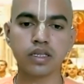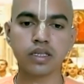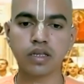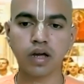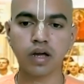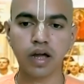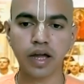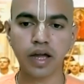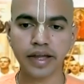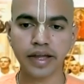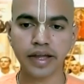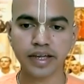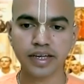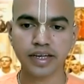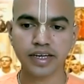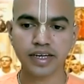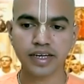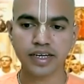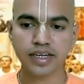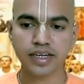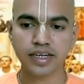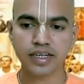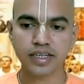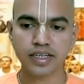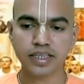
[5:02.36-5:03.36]
দিতে হয়
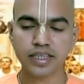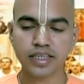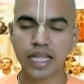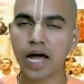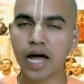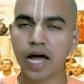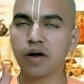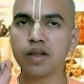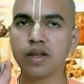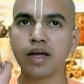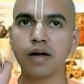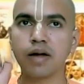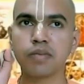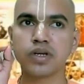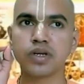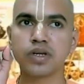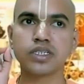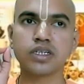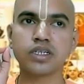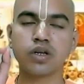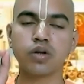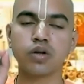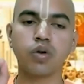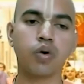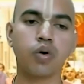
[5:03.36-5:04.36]
না হলে আমরা
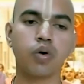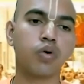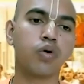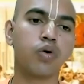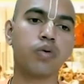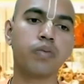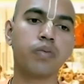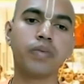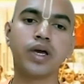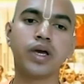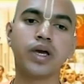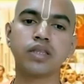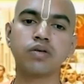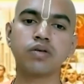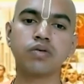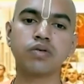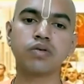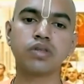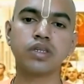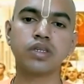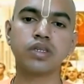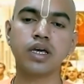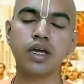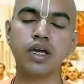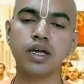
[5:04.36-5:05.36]
সেটা লক্ষ্য ভেদ
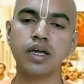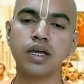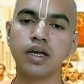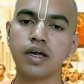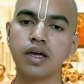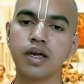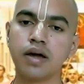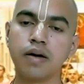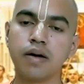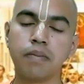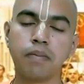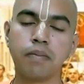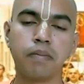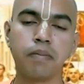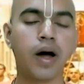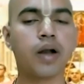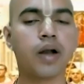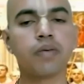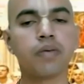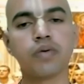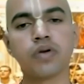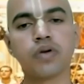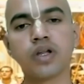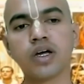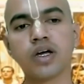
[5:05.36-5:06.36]
করতে
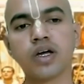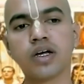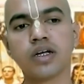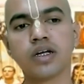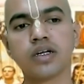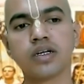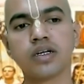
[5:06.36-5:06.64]
পারবো না